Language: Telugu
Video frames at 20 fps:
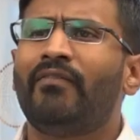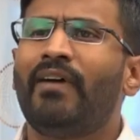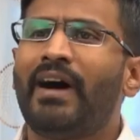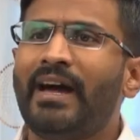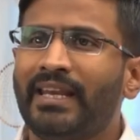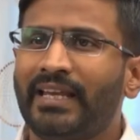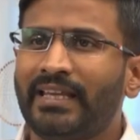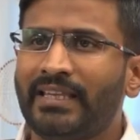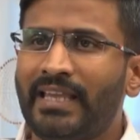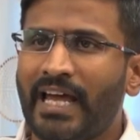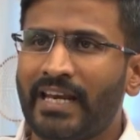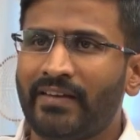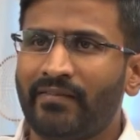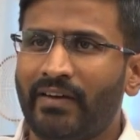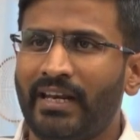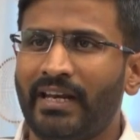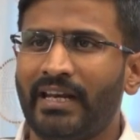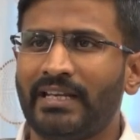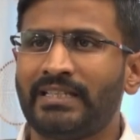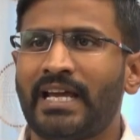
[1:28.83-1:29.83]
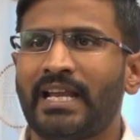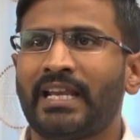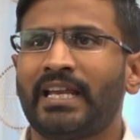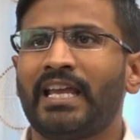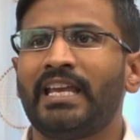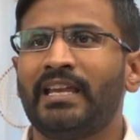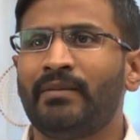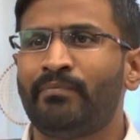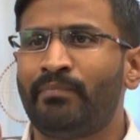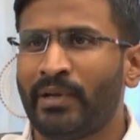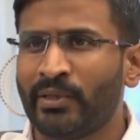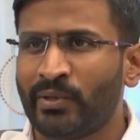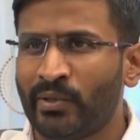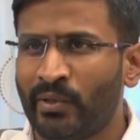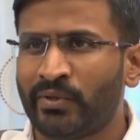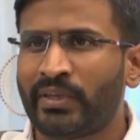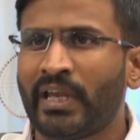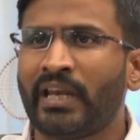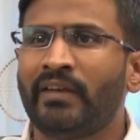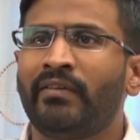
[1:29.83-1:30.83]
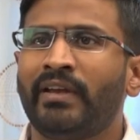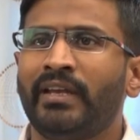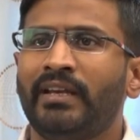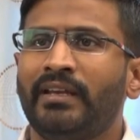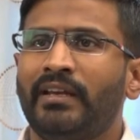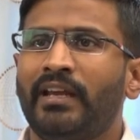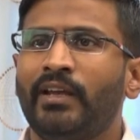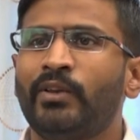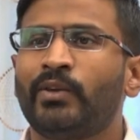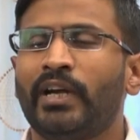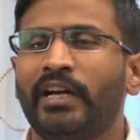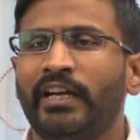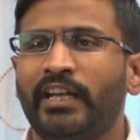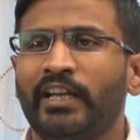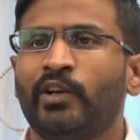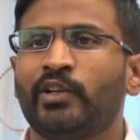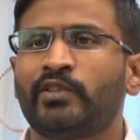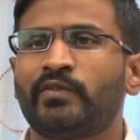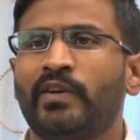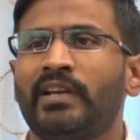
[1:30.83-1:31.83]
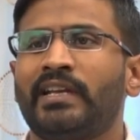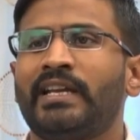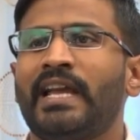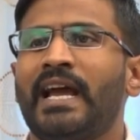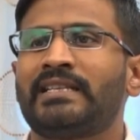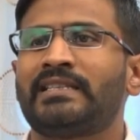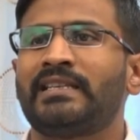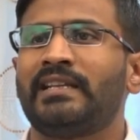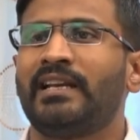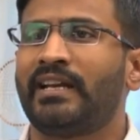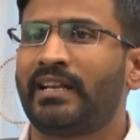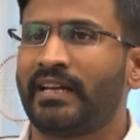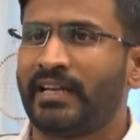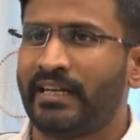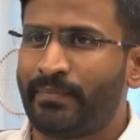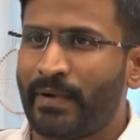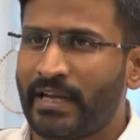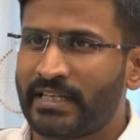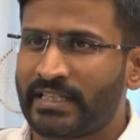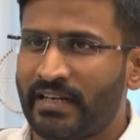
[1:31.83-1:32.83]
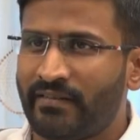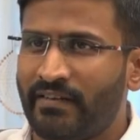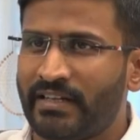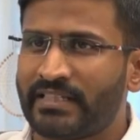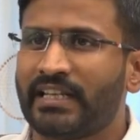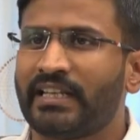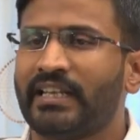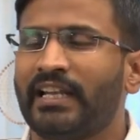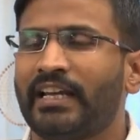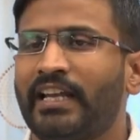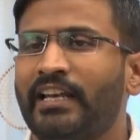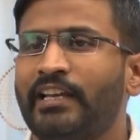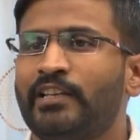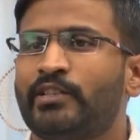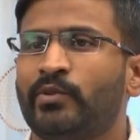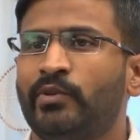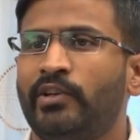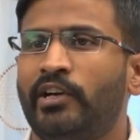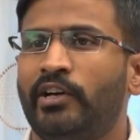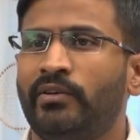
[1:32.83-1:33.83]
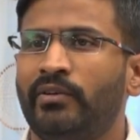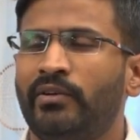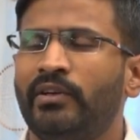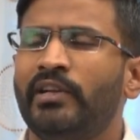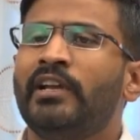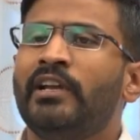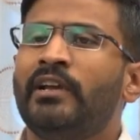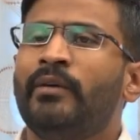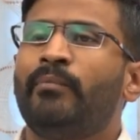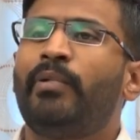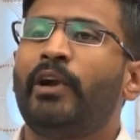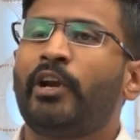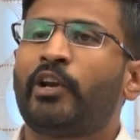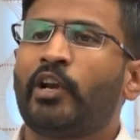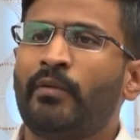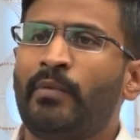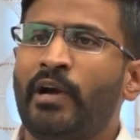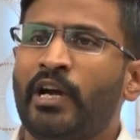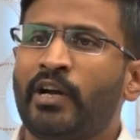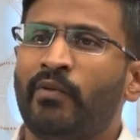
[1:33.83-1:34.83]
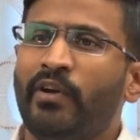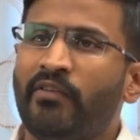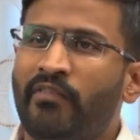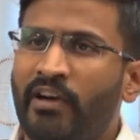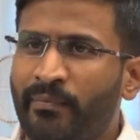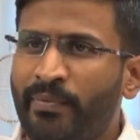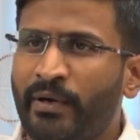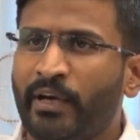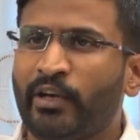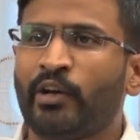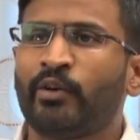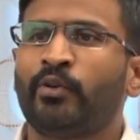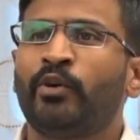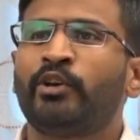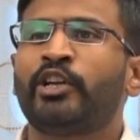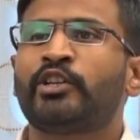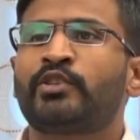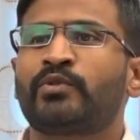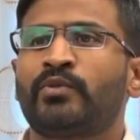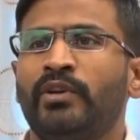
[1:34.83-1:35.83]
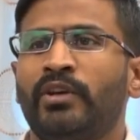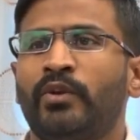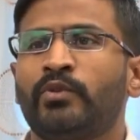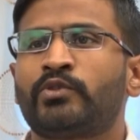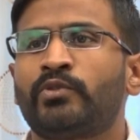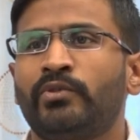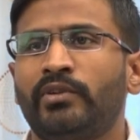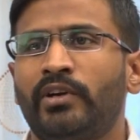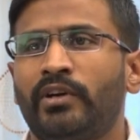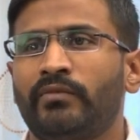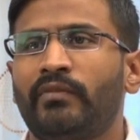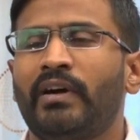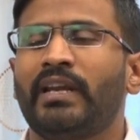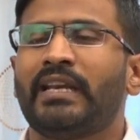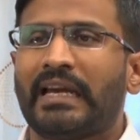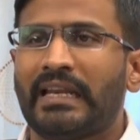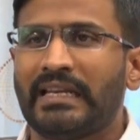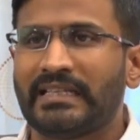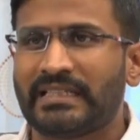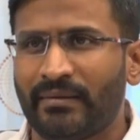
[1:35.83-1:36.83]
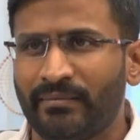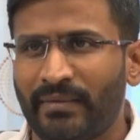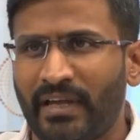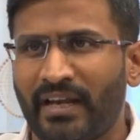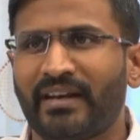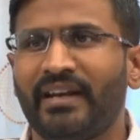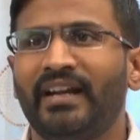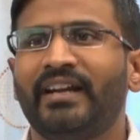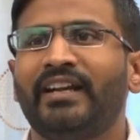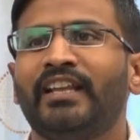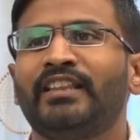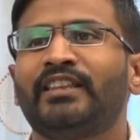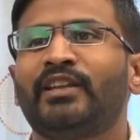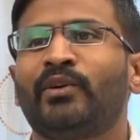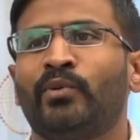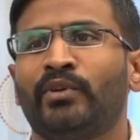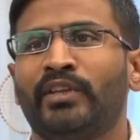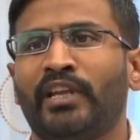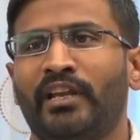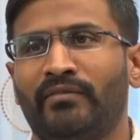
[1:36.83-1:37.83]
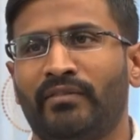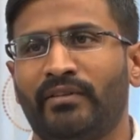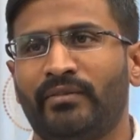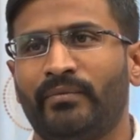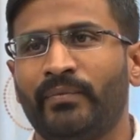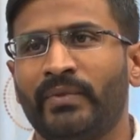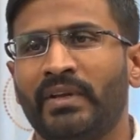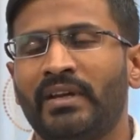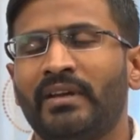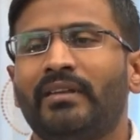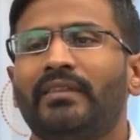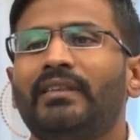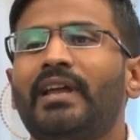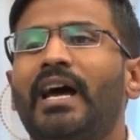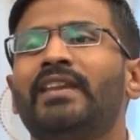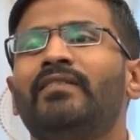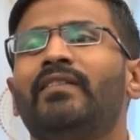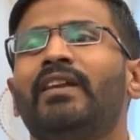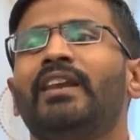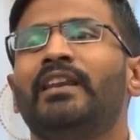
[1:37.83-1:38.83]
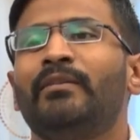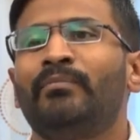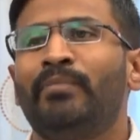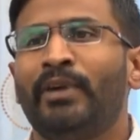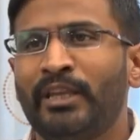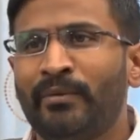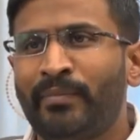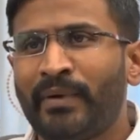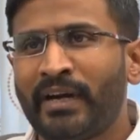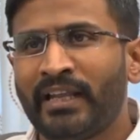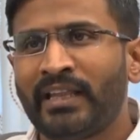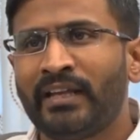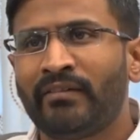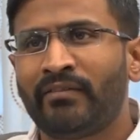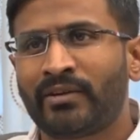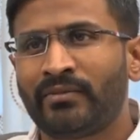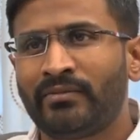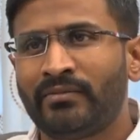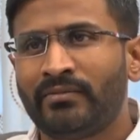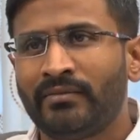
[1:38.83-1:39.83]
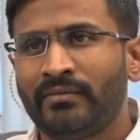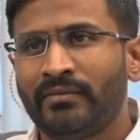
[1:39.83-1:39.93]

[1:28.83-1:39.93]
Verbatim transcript: వానికి దాని వలన జరిగే ఇబ్బందులు తెలివై ఎందుకంటే ఈ రోజు వారు గ్యాస్ సిలిండర్ పైసలు వాడి చేతికి వెళ్ళి ఇచ్చుండడు పెట్రోల్ బంక్ పోయి వాడు పెట్రోల్ కొట్టించుకొని వచ్చి ఉండడు వాడిని కనీసం దాని రేట్ ఎంత కూడా తెలియదు దాని ఇబ్బంది పడేది ఎవరు